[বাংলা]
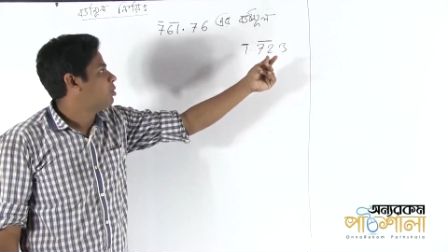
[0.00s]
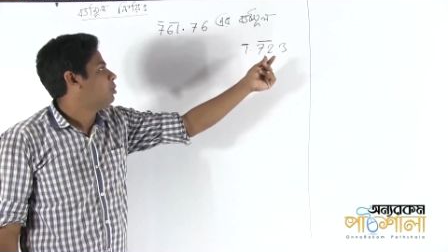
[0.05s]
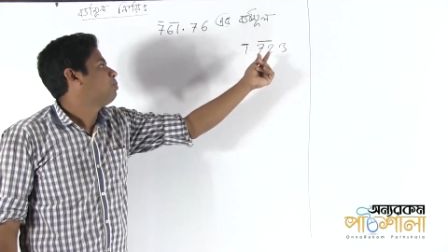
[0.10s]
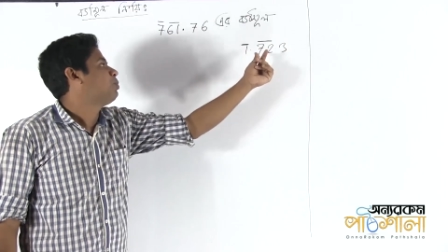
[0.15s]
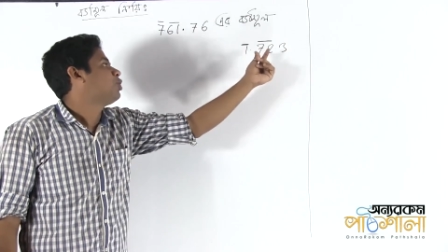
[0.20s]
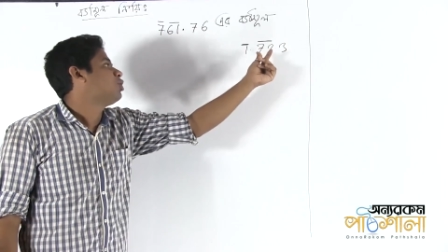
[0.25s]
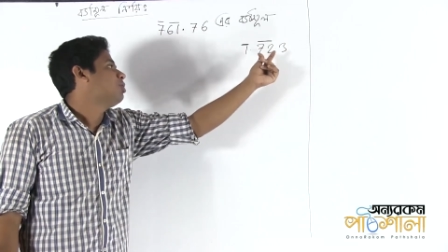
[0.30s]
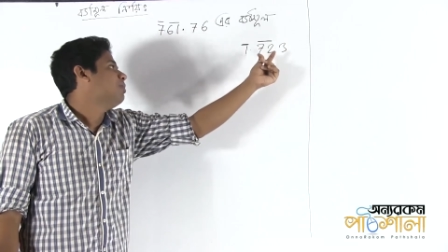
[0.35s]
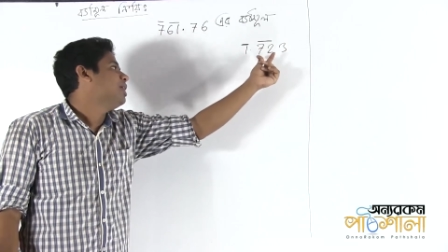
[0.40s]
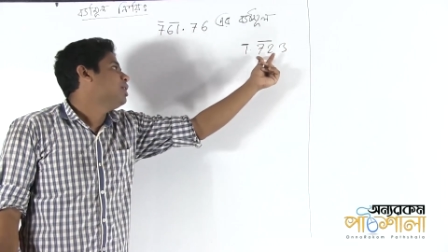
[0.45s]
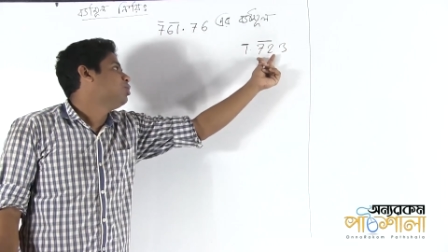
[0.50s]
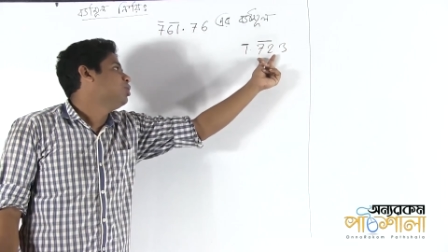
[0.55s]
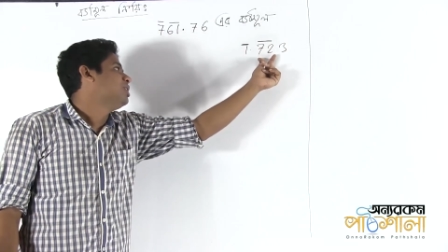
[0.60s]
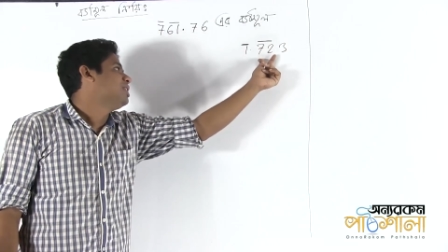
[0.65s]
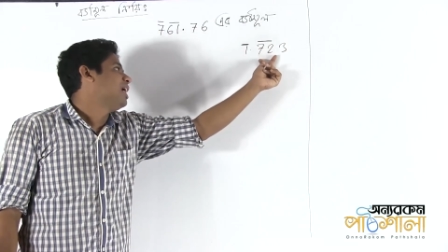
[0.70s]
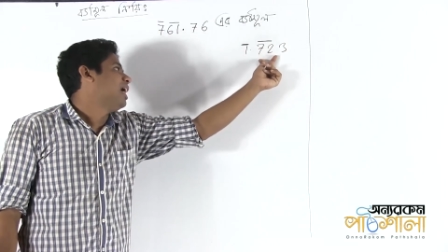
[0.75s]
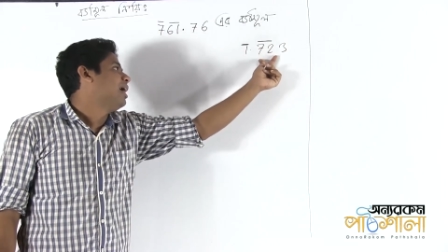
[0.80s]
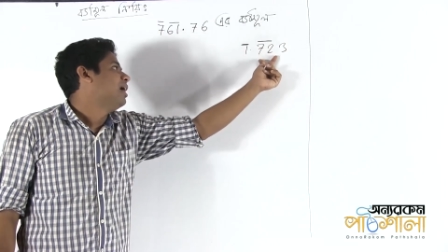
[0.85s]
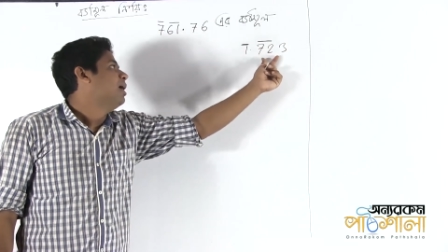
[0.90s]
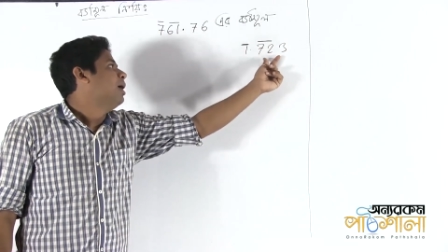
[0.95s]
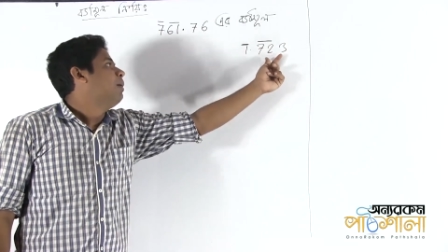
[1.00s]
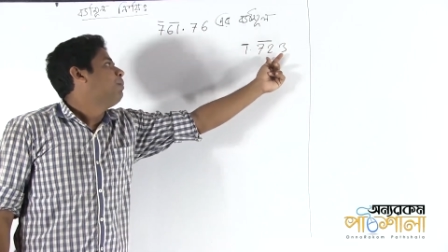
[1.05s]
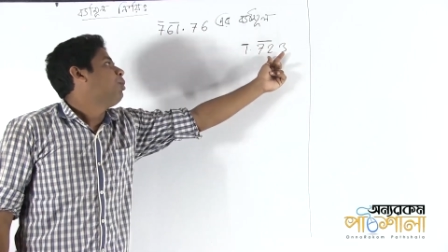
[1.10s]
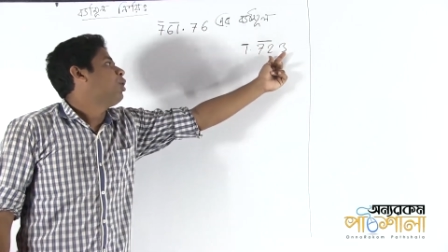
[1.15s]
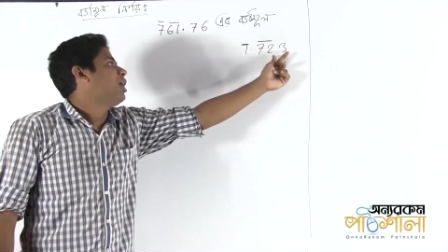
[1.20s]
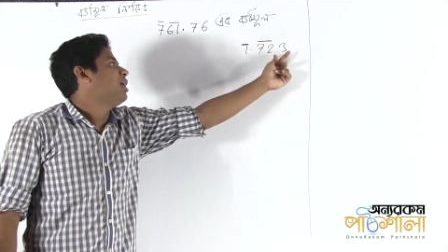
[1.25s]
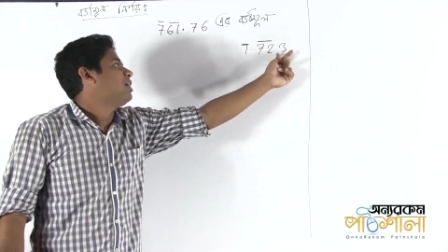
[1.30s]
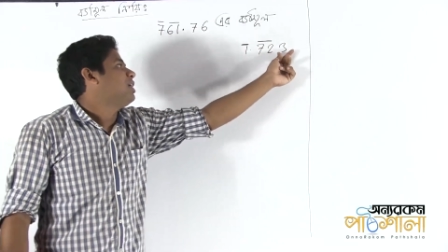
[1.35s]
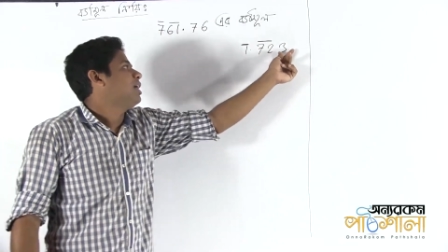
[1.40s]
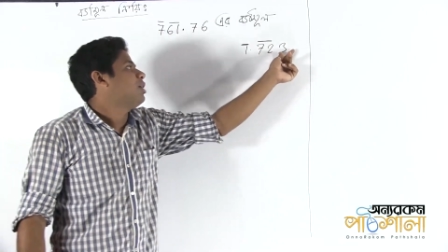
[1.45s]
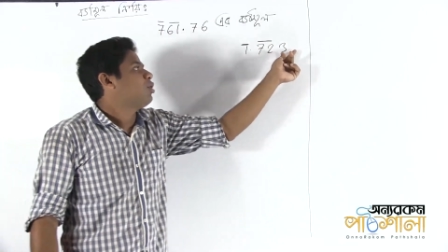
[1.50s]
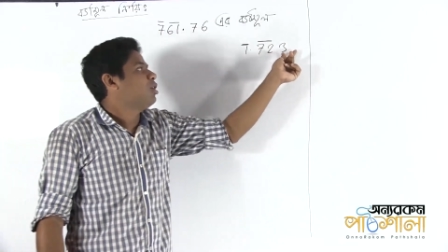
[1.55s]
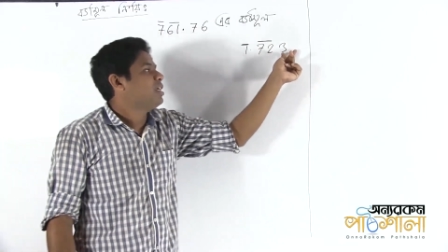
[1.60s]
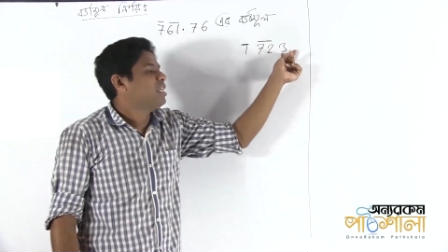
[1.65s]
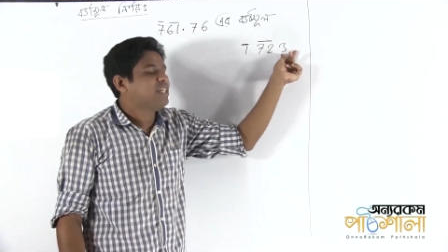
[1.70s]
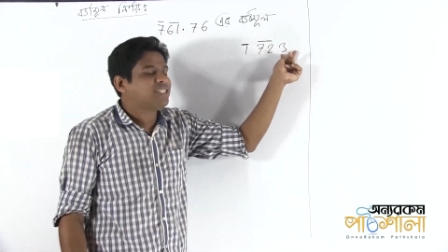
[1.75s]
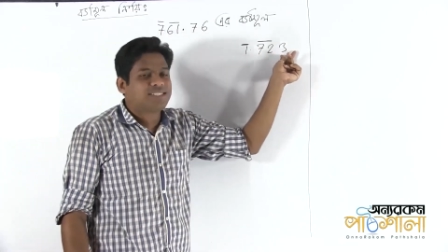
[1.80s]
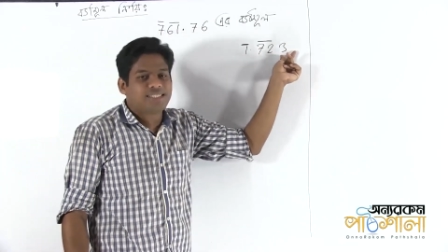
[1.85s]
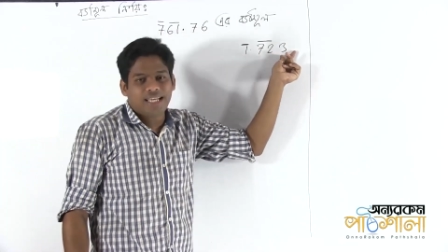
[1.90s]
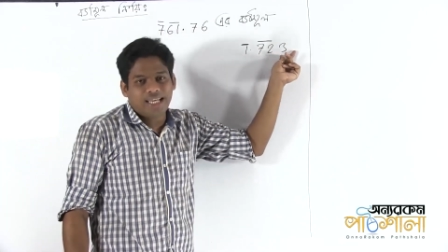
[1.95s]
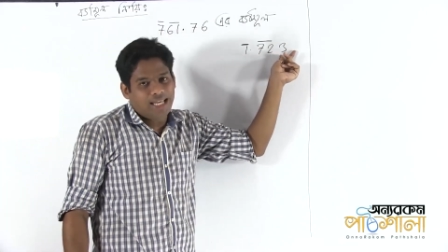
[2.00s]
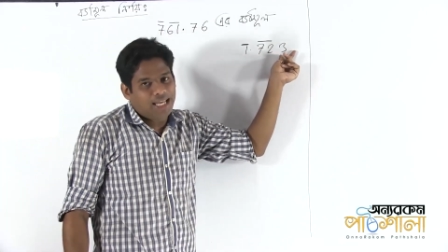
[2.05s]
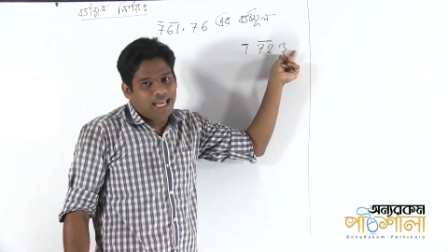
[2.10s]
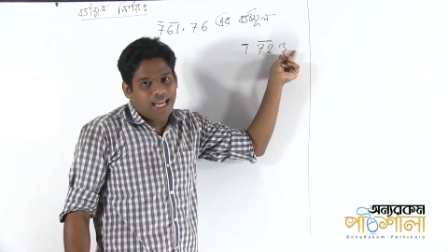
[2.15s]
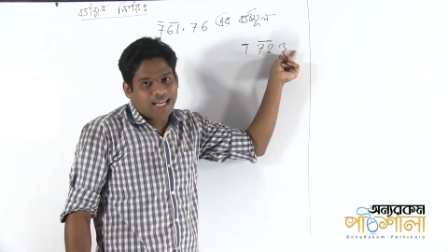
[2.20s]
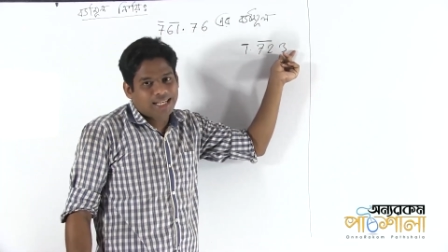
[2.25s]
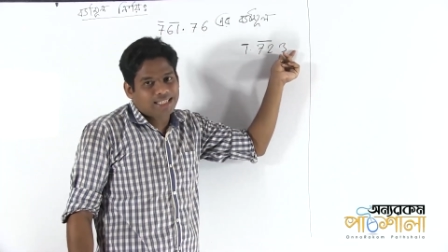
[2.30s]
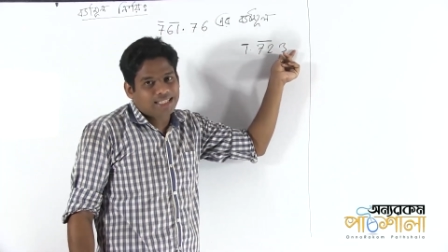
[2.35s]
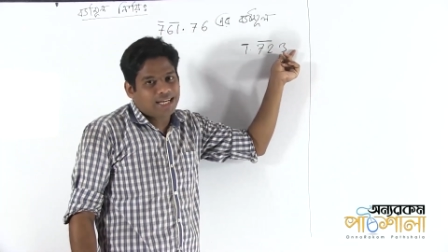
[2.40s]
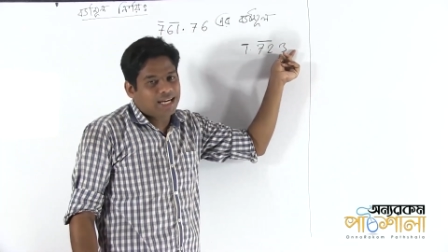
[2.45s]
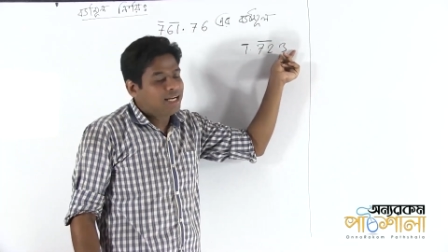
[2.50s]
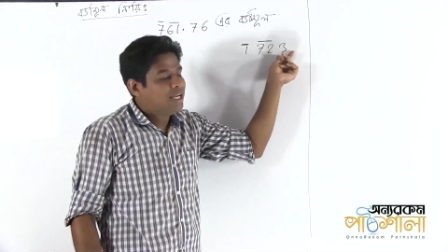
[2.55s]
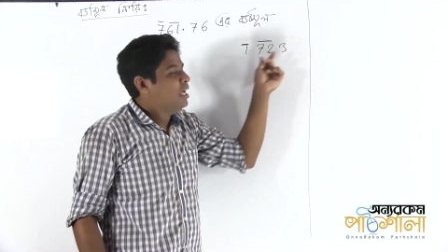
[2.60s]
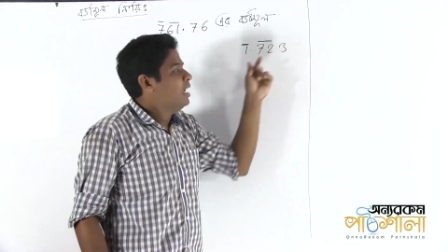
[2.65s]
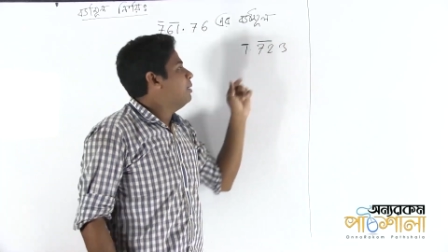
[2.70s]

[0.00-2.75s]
নিব প্রথমে দুইটা পরেরটাই কয়টা আছে একটা